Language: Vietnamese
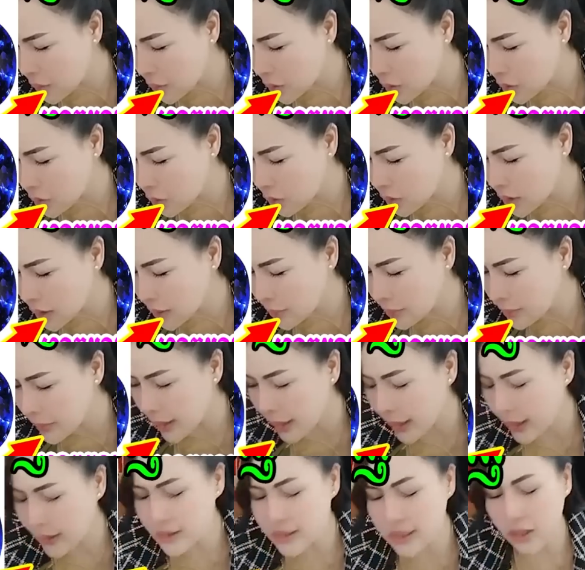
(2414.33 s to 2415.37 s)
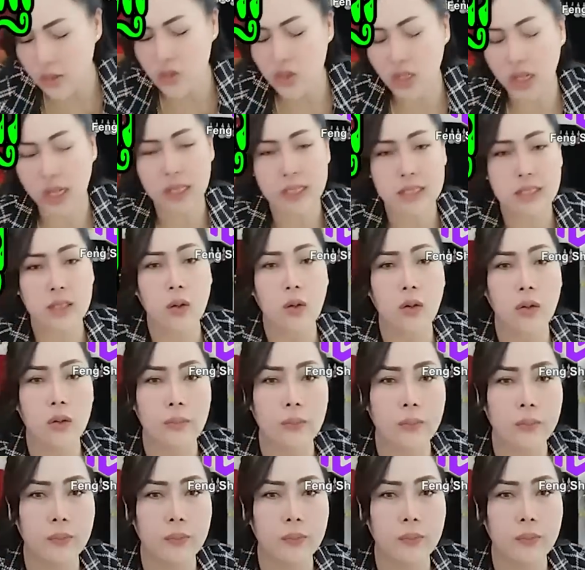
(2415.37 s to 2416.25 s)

mày cù nương mán trao chát cho,